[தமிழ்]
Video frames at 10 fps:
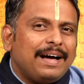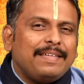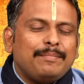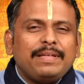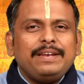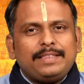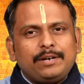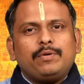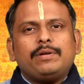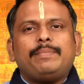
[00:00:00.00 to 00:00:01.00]
அதே மாதிரி
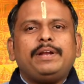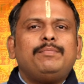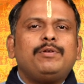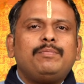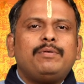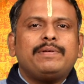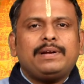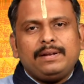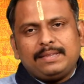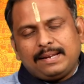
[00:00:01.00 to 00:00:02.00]
தன்னுடன் பணிபுரிபவர்கள்